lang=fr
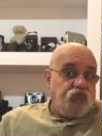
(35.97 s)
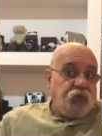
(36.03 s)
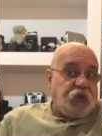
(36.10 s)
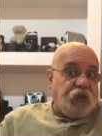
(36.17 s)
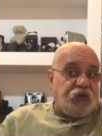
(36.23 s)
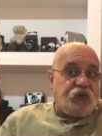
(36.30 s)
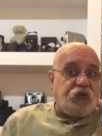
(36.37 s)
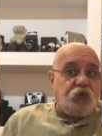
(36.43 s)

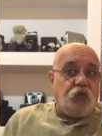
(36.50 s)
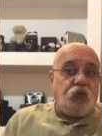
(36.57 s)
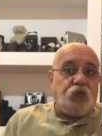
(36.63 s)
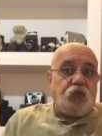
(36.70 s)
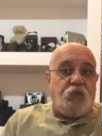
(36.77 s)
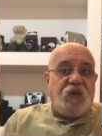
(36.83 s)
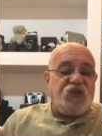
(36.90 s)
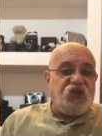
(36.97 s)
Question
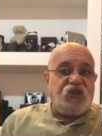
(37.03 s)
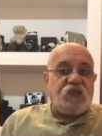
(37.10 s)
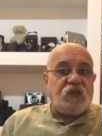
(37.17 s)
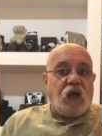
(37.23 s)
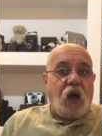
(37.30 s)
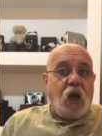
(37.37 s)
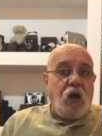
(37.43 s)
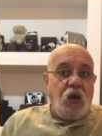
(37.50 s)
de
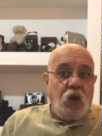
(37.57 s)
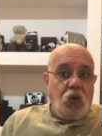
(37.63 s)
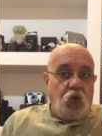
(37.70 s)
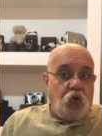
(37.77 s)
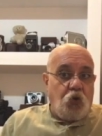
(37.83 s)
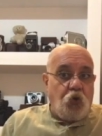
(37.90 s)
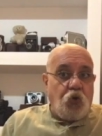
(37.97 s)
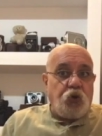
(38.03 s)
magistrat,
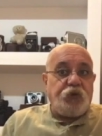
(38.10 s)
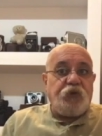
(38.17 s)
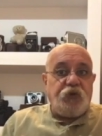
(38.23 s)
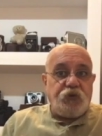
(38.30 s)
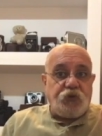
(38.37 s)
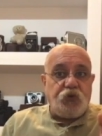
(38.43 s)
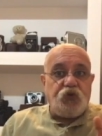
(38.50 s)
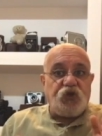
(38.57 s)
courte,
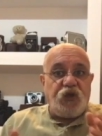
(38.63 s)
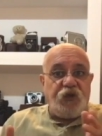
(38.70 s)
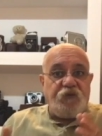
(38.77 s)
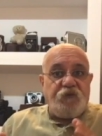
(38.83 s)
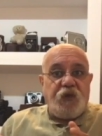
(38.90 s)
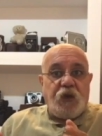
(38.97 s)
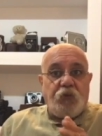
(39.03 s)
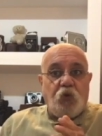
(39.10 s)
sujet,
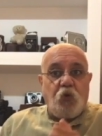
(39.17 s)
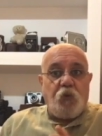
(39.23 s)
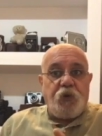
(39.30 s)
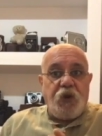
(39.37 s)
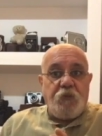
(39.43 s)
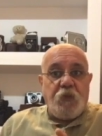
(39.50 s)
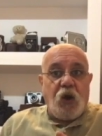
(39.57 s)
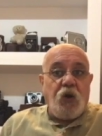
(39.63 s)
vers
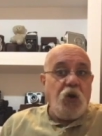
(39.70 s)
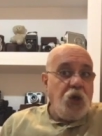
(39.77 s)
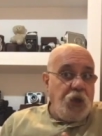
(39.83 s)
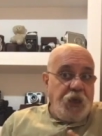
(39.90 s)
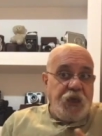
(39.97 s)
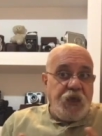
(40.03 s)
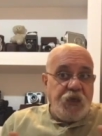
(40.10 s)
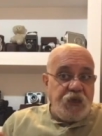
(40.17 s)
complément,
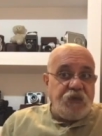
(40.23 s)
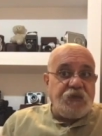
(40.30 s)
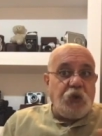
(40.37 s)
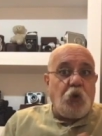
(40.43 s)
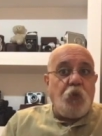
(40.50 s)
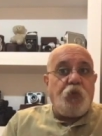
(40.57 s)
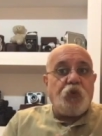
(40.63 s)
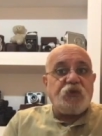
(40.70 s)
et
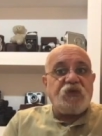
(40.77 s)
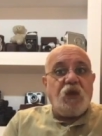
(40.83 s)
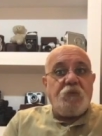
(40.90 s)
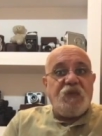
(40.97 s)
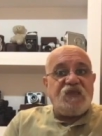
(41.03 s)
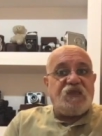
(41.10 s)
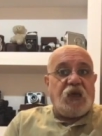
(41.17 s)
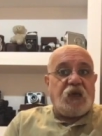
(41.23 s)
0%
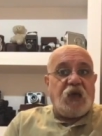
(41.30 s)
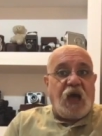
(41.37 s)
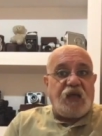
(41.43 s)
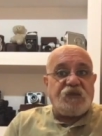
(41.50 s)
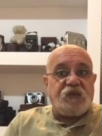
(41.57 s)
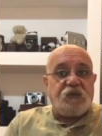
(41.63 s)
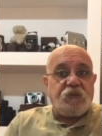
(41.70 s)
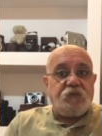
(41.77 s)
matière
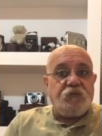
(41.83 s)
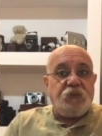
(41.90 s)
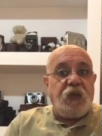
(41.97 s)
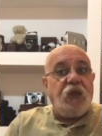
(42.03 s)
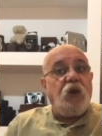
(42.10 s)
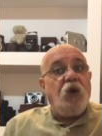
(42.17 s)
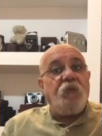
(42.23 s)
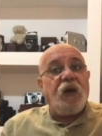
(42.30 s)
grasse.
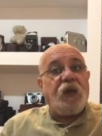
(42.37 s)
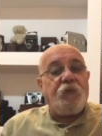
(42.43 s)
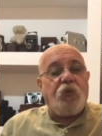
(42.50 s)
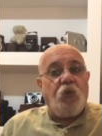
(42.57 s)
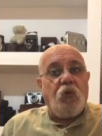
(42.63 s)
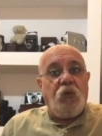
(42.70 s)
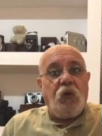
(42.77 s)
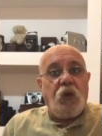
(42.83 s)
Et l'homme
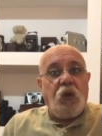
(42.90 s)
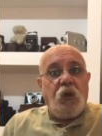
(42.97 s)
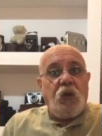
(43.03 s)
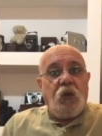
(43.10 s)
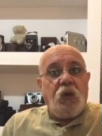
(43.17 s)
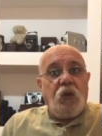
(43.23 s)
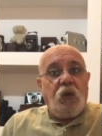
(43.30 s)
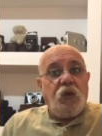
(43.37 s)
répond
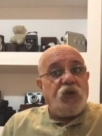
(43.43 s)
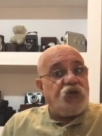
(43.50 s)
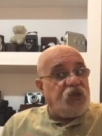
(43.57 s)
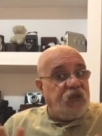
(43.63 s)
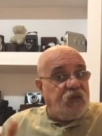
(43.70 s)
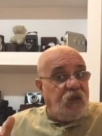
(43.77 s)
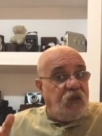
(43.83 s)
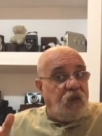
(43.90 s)

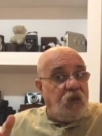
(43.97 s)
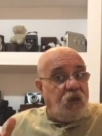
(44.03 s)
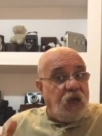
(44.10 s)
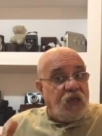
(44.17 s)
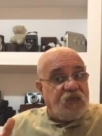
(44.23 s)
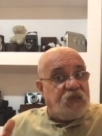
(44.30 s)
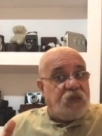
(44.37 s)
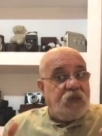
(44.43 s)
J'étais
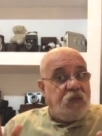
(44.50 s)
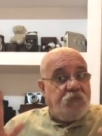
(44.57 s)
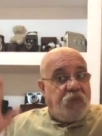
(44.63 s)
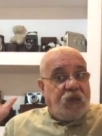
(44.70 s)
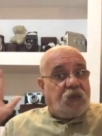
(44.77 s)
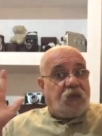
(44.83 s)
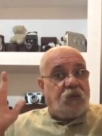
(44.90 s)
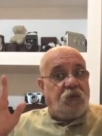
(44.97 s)
assis,
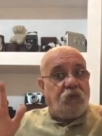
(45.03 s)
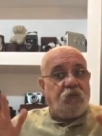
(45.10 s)
bac,